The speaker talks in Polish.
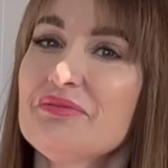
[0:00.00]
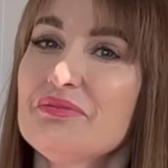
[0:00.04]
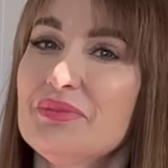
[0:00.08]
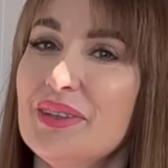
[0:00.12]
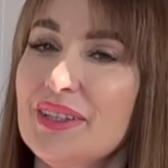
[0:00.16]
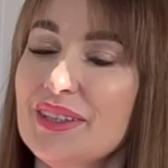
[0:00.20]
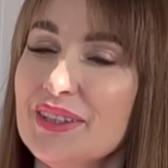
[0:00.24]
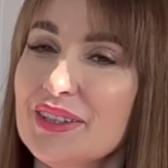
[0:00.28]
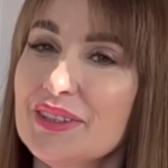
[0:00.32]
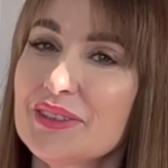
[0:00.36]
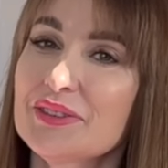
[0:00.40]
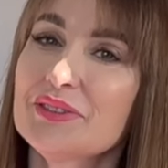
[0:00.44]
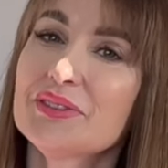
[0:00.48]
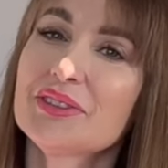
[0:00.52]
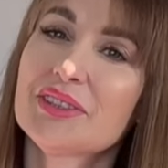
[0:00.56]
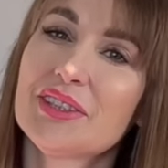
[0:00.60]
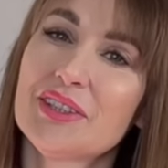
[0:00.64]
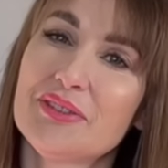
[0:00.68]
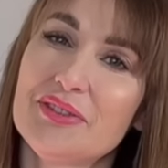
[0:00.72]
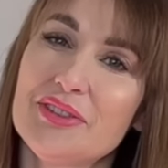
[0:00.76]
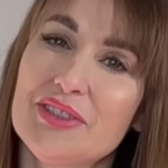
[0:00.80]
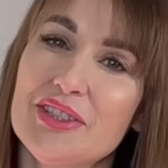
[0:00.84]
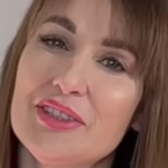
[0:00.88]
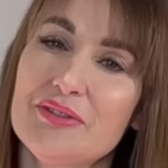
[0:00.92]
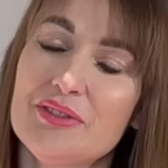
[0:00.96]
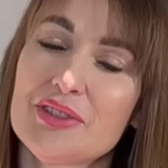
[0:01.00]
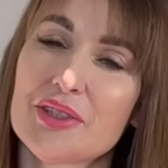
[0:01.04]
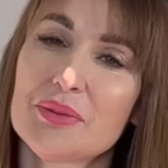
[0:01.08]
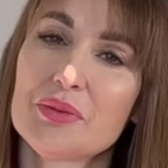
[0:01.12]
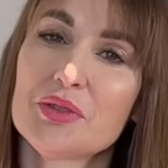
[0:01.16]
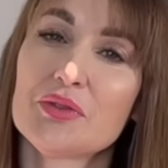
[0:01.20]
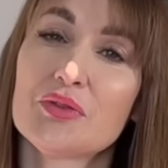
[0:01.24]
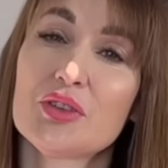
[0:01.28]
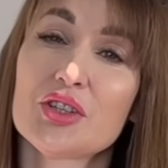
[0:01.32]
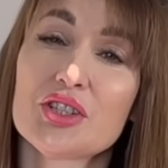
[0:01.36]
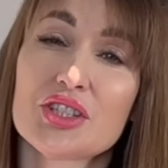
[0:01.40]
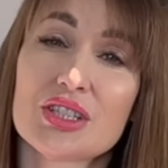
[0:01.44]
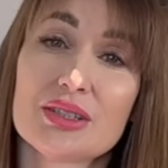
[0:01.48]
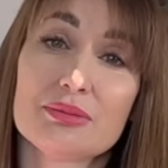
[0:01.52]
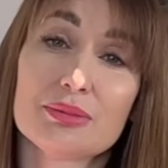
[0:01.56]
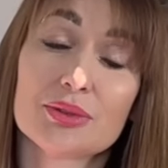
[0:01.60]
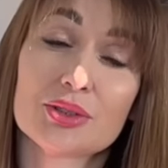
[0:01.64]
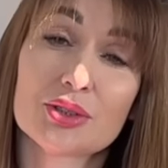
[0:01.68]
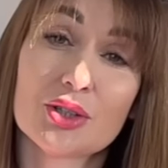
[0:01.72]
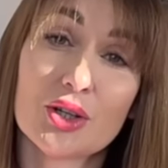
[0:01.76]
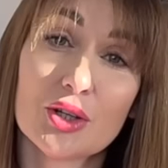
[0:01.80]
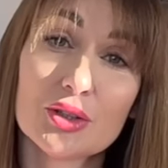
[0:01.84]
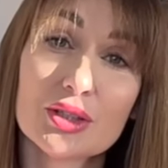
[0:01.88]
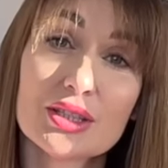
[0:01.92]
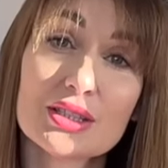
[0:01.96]
będą te wysiewy robić właśnie pod
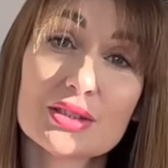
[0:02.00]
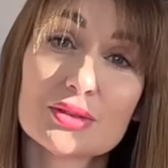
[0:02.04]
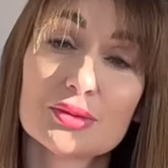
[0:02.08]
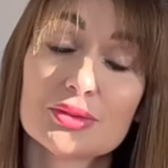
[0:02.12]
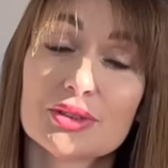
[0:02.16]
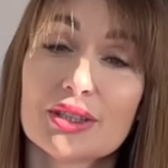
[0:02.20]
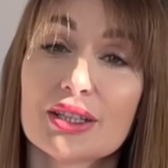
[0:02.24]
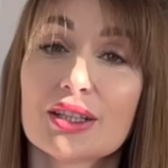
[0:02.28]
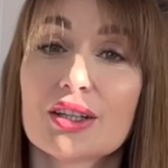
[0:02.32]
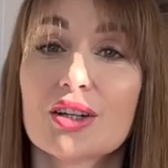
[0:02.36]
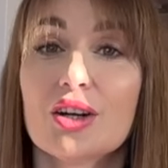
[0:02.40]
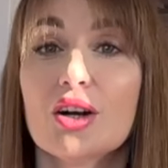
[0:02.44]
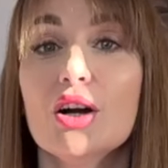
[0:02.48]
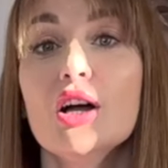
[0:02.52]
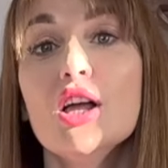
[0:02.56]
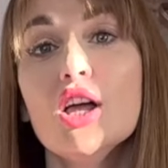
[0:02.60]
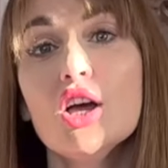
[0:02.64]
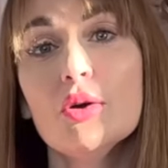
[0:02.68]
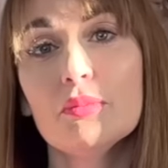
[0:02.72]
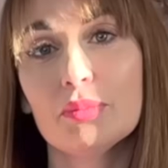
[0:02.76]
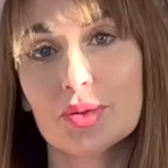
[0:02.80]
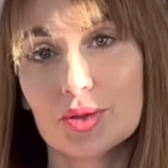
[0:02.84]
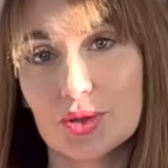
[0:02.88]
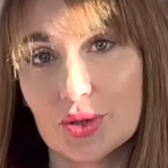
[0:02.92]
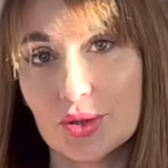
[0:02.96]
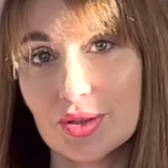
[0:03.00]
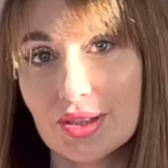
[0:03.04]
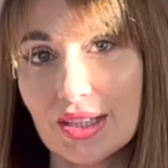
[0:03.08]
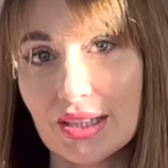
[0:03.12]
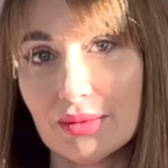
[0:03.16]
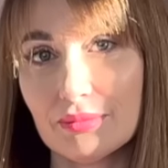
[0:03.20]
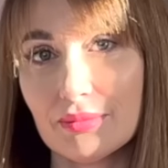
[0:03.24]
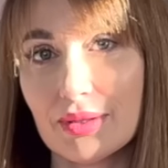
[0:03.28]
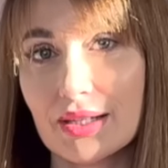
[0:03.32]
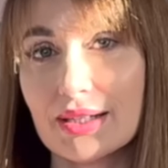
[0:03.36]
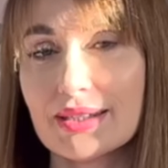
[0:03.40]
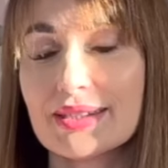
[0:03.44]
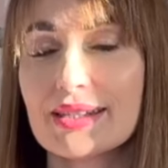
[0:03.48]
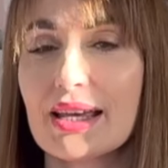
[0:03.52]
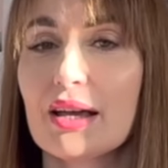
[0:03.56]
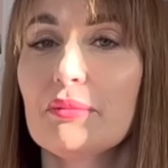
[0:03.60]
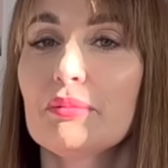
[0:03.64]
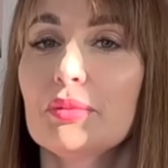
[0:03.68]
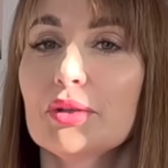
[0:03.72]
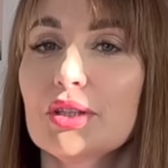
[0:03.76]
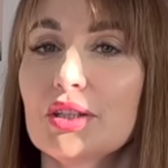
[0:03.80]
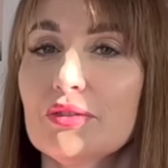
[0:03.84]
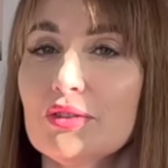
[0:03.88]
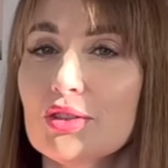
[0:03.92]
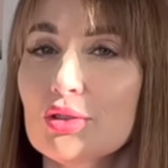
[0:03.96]
koniec lutego, początkiem marca,
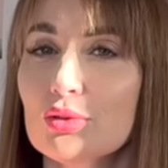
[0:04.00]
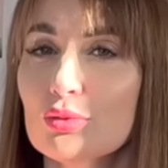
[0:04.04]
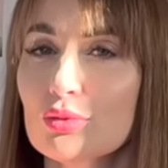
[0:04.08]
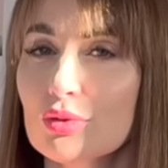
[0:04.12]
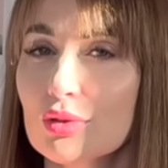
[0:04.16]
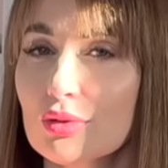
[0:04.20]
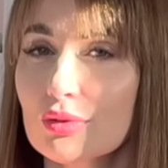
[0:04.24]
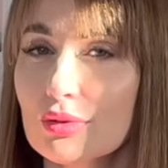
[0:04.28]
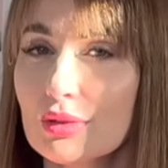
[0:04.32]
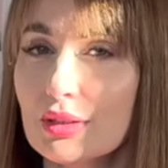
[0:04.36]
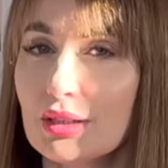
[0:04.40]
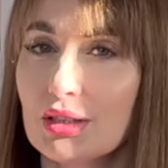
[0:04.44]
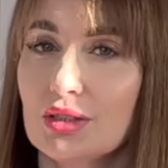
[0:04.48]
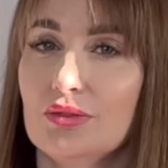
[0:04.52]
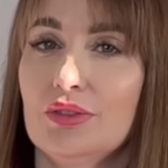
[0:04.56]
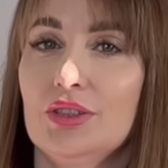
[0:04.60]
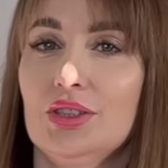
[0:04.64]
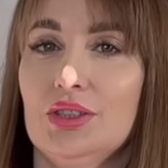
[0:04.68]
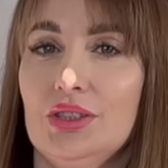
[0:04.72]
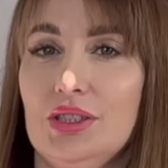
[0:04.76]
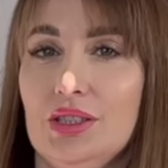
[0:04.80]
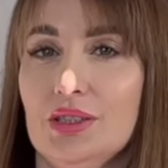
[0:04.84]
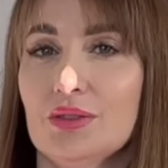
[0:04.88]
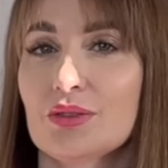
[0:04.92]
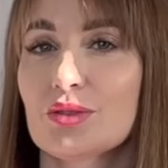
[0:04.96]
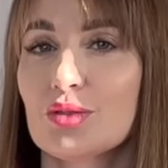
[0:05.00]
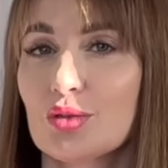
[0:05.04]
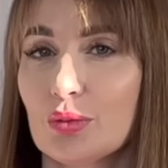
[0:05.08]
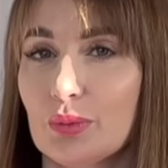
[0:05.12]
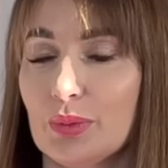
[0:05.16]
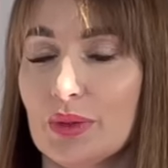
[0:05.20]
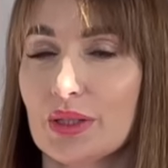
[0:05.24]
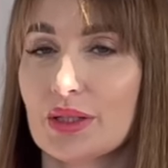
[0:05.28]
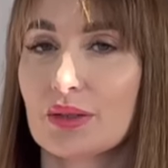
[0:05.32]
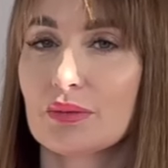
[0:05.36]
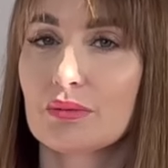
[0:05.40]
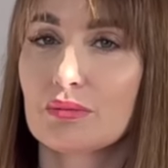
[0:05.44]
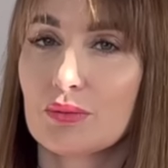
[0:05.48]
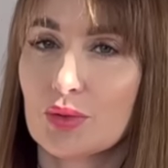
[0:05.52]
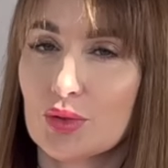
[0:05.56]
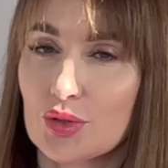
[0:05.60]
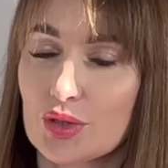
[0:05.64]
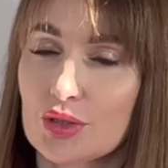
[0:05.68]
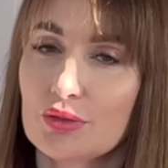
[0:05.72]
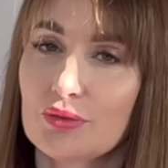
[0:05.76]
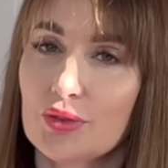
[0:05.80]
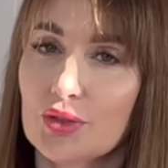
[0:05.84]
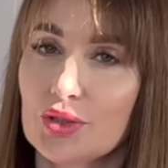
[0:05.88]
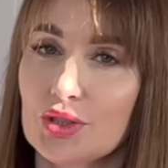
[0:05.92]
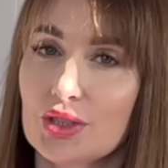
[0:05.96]
ponieważ tu są też właśnie super
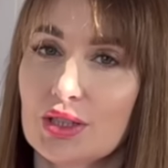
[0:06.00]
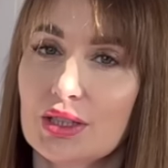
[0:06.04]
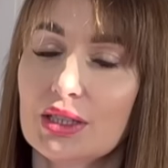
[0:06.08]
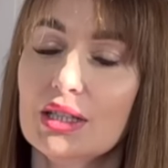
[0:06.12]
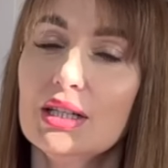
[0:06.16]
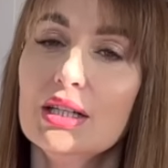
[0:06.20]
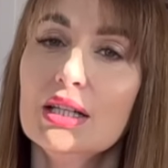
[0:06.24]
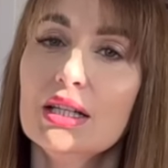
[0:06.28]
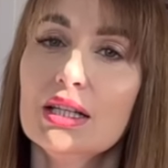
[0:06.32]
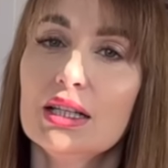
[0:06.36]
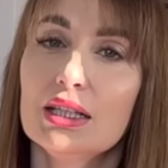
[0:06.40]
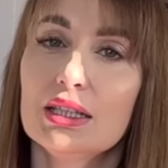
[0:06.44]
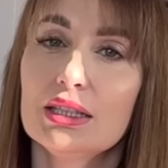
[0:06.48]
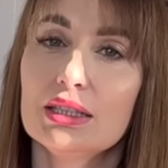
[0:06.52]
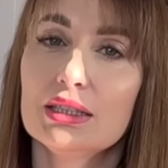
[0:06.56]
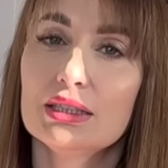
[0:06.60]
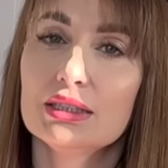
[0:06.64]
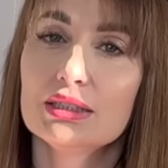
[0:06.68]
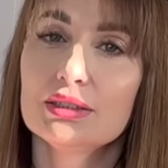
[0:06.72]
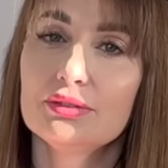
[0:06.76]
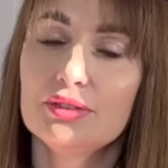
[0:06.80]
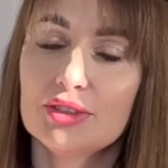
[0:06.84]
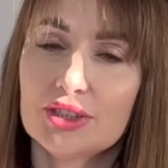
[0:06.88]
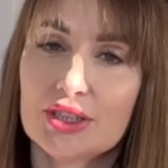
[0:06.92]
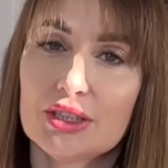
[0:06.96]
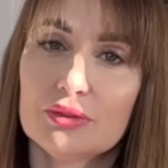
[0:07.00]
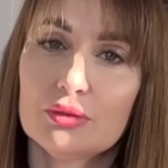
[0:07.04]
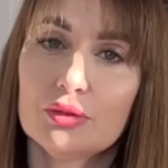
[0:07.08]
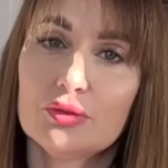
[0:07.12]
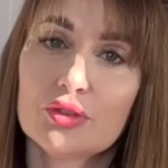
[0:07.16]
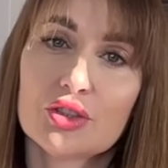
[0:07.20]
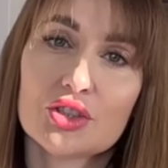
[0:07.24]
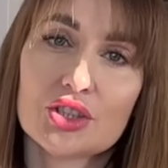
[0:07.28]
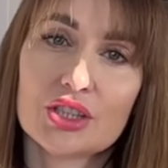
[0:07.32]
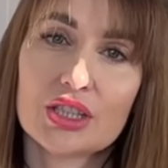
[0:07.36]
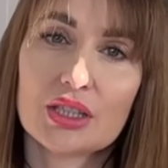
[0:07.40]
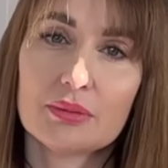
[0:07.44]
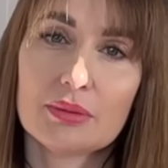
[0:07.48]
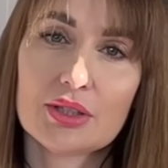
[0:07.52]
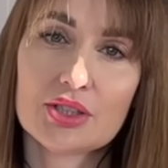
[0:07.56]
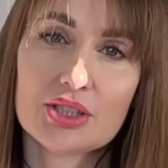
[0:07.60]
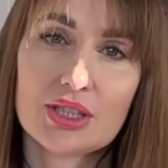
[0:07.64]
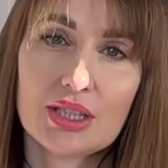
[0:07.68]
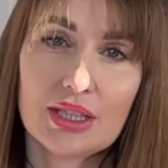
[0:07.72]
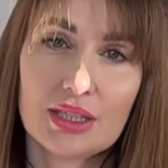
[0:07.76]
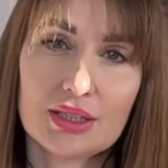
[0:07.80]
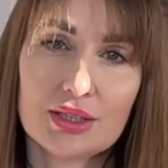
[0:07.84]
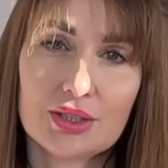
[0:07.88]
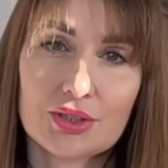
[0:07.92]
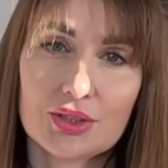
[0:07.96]
możliwości e, wysiewów, jeżeli nie macie
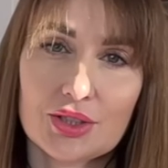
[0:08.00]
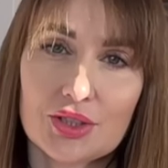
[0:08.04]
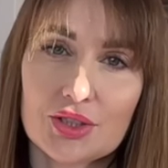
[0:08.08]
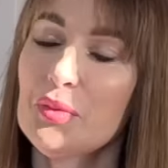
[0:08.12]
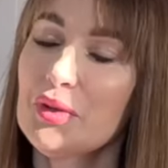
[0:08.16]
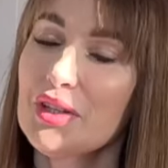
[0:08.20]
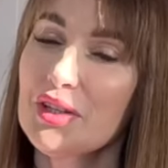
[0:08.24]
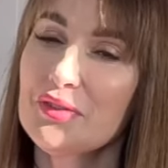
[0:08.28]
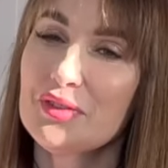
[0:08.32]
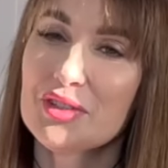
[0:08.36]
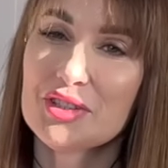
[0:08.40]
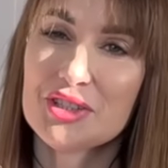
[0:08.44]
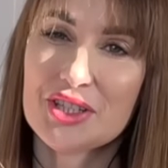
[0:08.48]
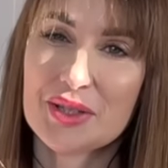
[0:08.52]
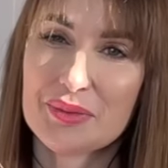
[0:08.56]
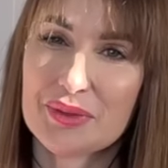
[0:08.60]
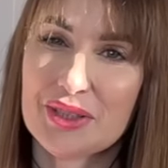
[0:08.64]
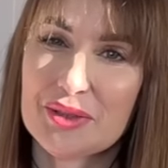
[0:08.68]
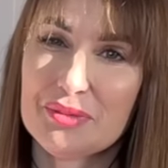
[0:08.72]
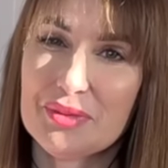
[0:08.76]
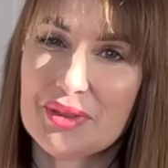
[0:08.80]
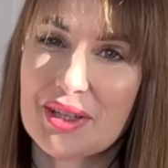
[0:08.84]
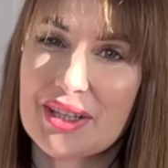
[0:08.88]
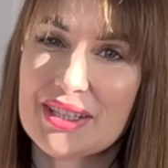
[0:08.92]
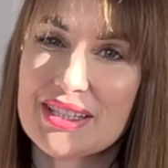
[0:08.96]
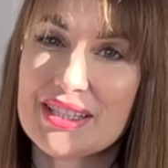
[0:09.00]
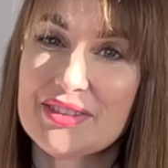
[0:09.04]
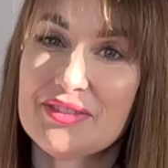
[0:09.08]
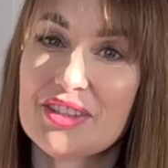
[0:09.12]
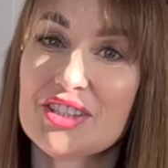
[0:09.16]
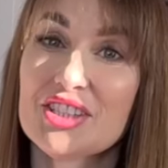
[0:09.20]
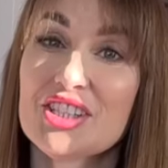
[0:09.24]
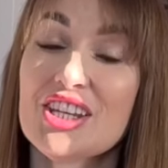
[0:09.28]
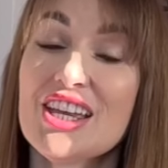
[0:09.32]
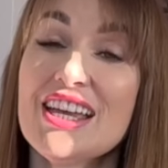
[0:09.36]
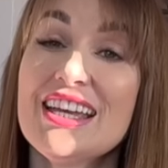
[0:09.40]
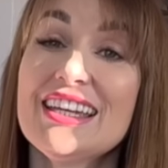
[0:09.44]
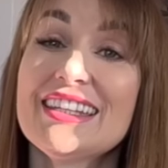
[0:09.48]
innych rzeczy, ponieważ dzisiaj będę pokazywać,